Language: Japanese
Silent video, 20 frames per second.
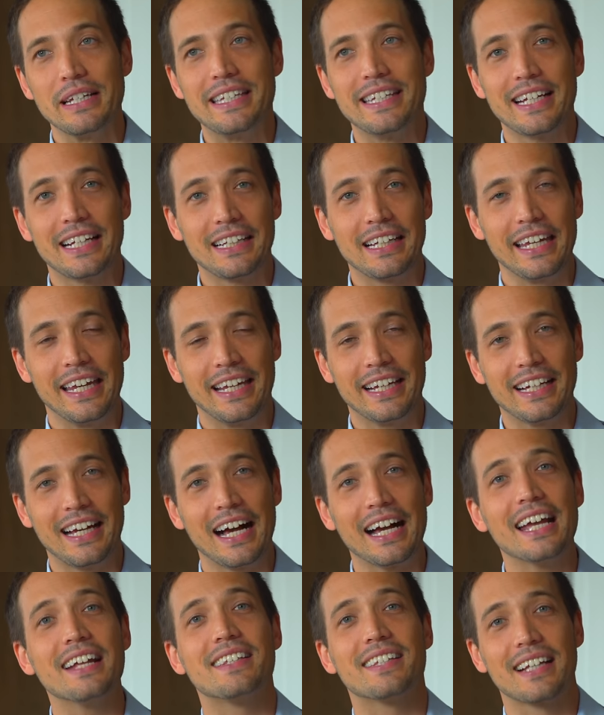1, 1
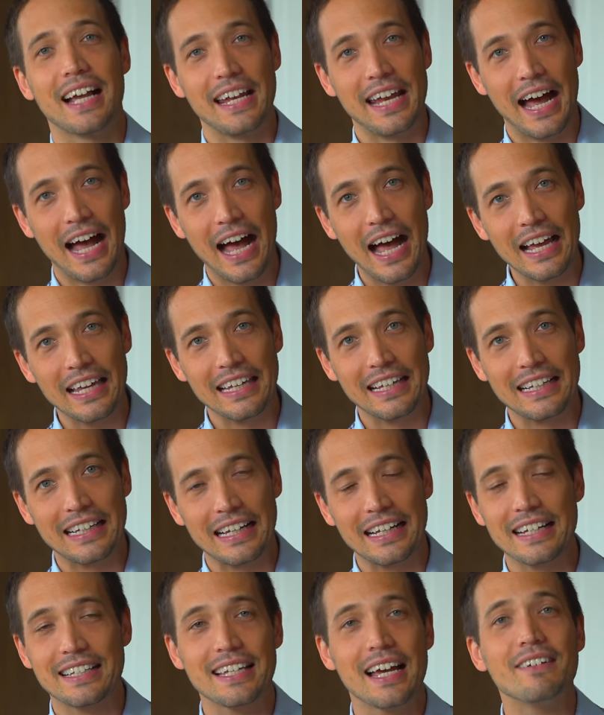ヶ月かな、1
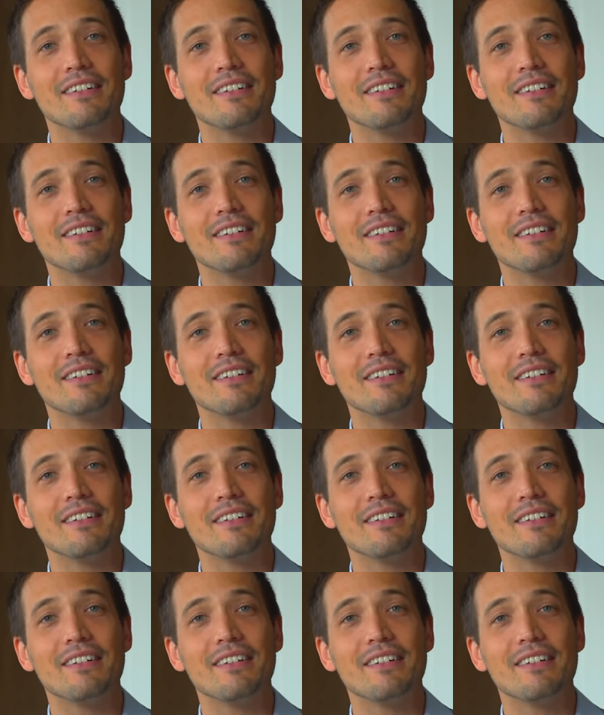ヶ月